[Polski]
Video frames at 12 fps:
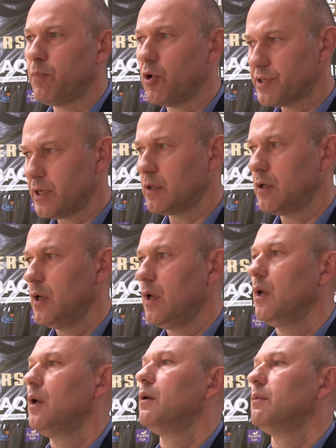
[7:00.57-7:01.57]
Polsat,
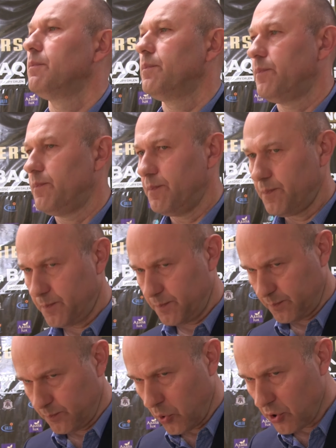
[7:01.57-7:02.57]

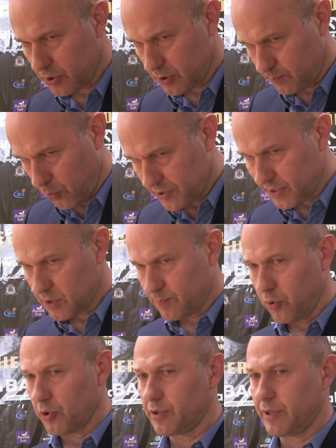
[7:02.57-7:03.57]
Pols, Polsat
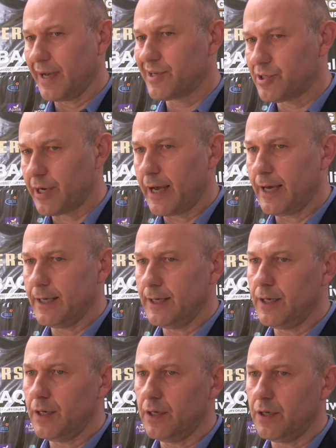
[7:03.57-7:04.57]
Sport Extra
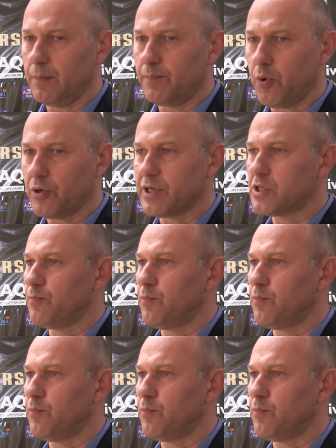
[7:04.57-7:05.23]
i Polsat